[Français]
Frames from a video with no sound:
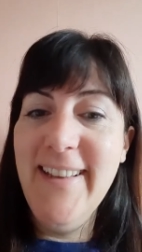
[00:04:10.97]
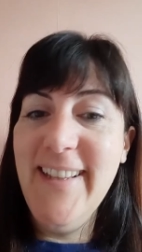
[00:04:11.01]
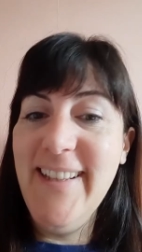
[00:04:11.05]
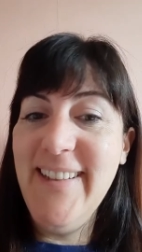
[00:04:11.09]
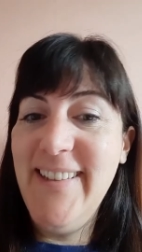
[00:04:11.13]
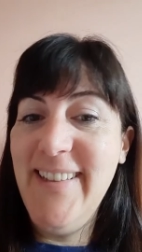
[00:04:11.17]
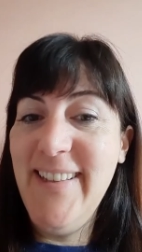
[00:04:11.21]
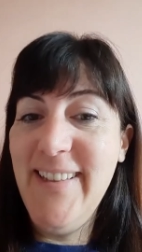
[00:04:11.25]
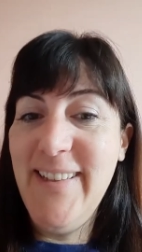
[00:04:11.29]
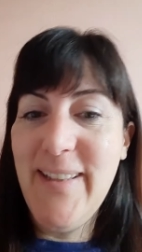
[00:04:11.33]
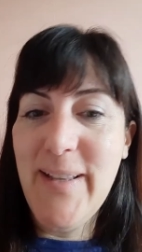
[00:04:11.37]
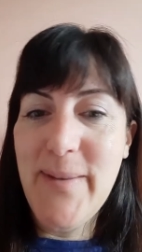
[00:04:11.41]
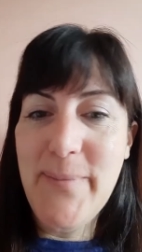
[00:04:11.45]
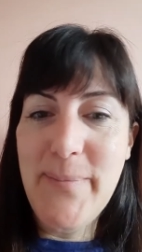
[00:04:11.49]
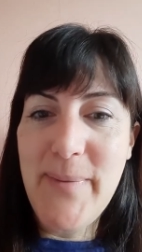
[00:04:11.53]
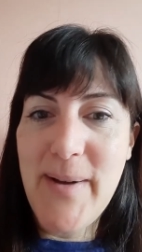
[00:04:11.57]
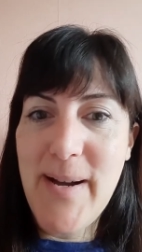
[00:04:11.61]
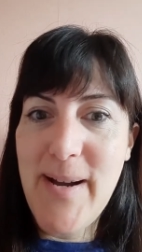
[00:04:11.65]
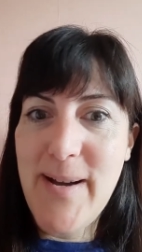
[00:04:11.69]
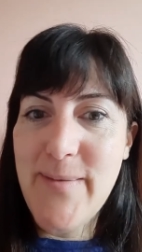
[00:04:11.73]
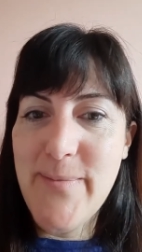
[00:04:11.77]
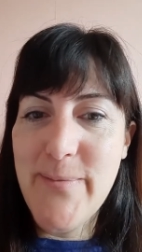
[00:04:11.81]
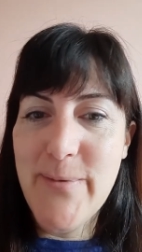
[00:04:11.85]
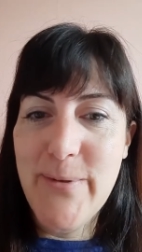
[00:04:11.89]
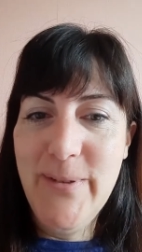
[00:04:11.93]
n'hésitez
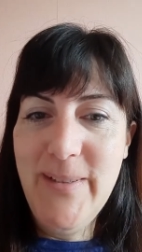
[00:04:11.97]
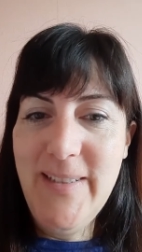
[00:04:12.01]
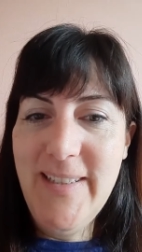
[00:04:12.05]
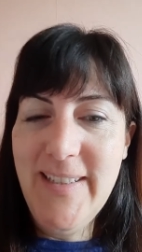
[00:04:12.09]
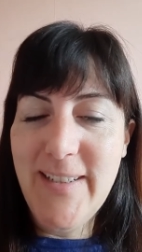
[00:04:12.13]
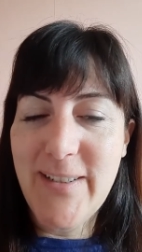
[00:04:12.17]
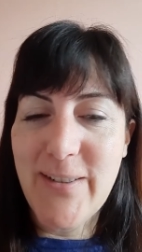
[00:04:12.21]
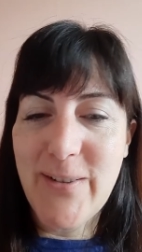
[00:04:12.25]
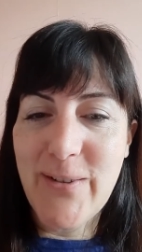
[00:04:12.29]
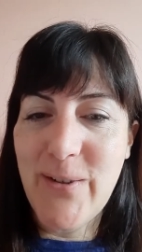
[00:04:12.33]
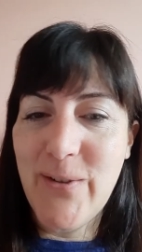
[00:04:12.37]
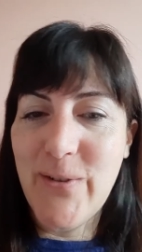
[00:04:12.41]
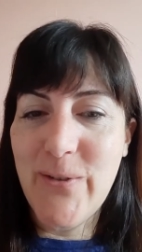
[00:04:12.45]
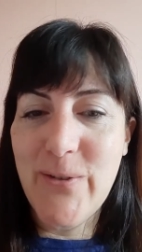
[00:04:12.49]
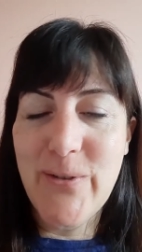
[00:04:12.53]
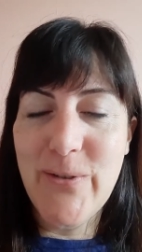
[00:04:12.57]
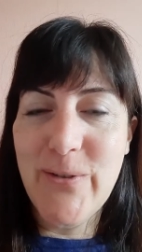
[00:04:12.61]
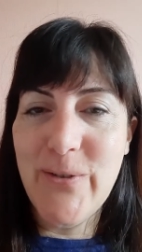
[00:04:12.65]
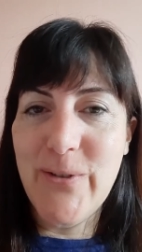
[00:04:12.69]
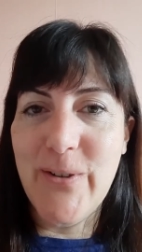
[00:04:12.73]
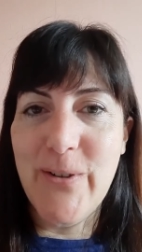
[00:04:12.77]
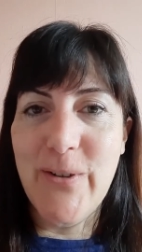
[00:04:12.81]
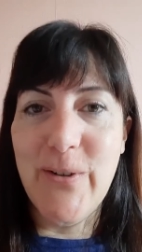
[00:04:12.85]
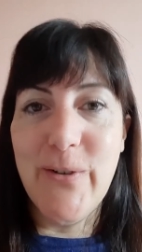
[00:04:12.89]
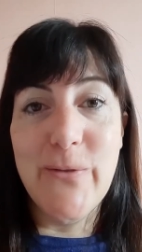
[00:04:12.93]
pas à me dire que
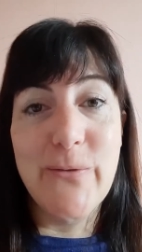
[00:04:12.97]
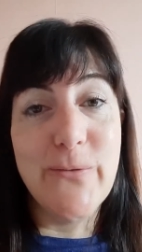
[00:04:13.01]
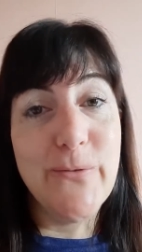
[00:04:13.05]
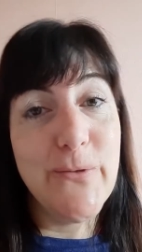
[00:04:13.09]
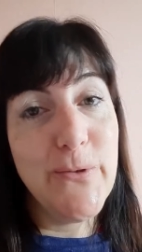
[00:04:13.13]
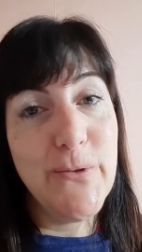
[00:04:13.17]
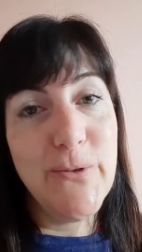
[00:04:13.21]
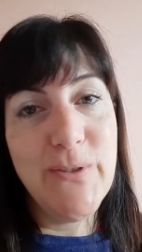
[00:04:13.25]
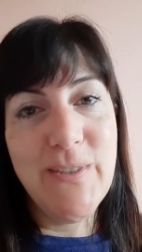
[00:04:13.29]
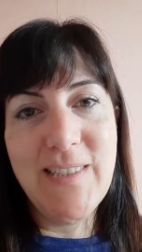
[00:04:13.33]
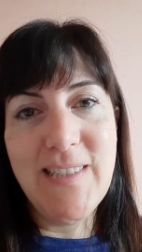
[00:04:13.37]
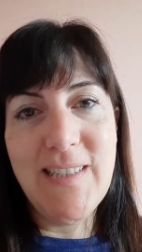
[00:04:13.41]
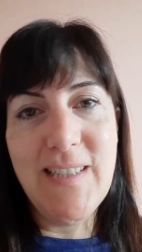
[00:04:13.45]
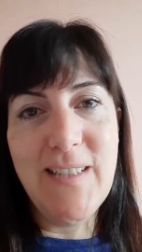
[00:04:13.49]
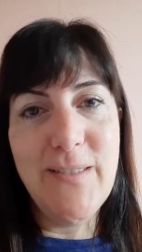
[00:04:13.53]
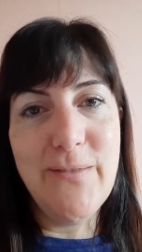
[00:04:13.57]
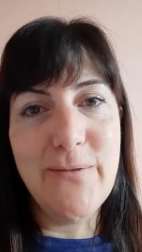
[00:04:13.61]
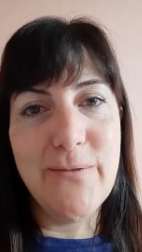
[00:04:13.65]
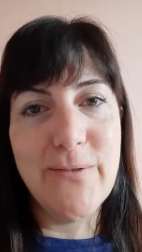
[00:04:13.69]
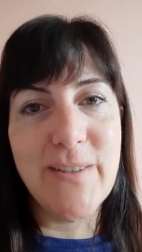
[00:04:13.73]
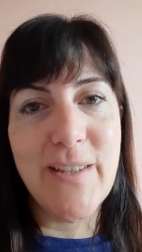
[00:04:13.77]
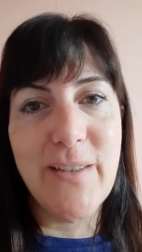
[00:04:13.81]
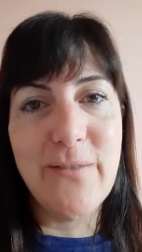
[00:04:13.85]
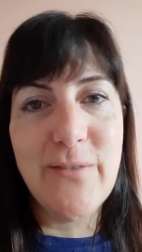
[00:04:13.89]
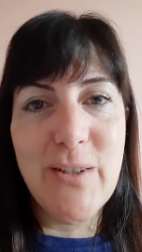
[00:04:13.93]
euh, vous aussi
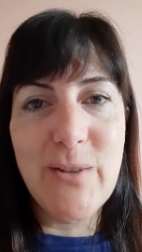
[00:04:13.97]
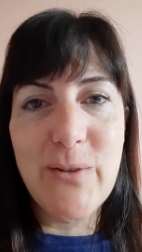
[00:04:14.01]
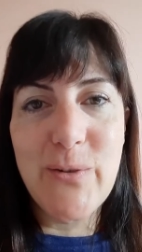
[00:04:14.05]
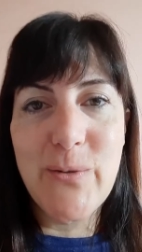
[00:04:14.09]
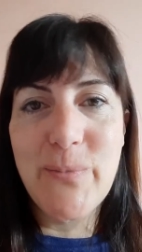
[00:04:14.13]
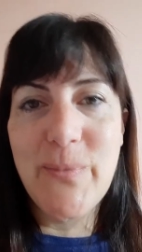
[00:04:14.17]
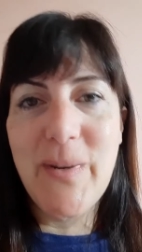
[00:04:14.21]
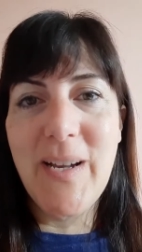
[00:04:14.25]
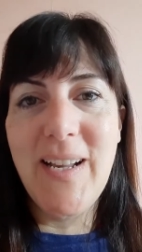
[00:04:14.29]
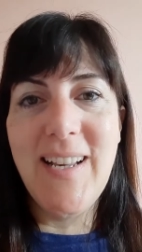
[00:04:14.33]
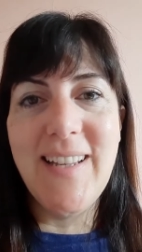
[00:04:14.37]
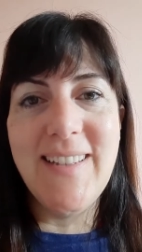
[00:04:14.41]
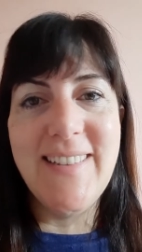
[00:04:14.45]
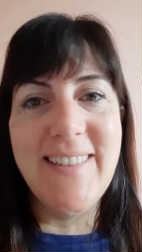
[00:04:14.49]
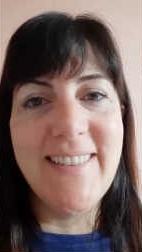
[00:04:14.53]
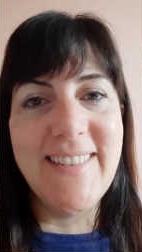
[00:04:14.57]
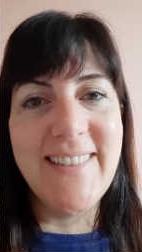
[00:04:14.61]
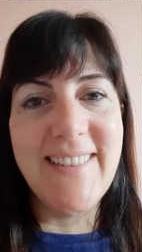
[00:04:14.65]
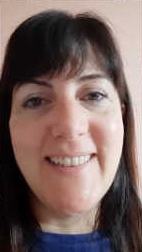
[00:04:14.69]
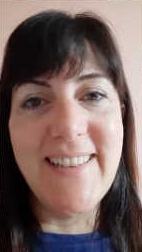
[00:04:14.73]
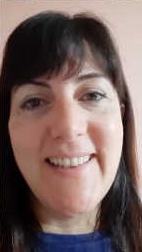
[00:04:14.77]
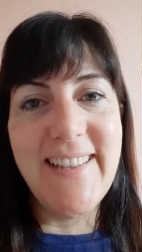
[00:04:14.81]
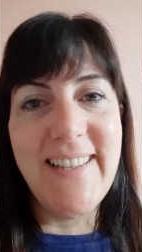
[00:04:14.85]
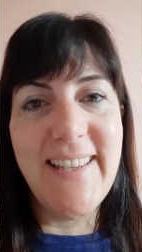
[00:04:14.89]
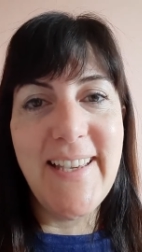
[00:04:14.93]
vous avez du mal à
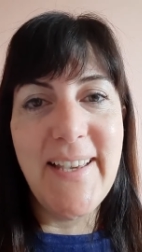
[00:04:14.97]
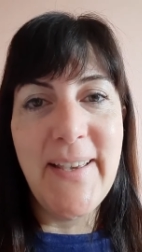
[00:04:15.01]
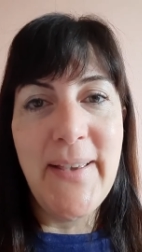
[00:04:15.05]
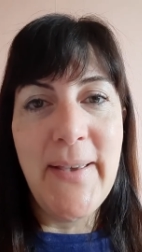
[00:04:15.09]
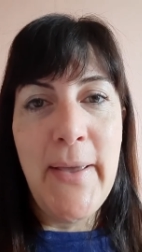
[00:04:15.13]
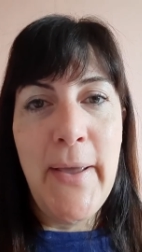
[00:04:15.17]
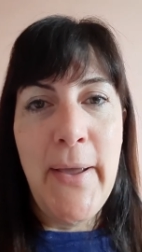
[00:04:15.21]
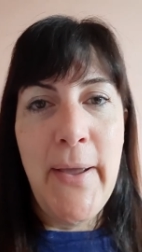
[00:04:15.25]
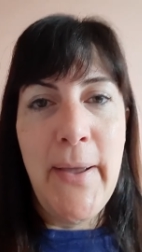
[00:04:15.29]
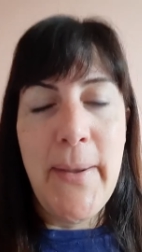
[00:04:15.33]
décider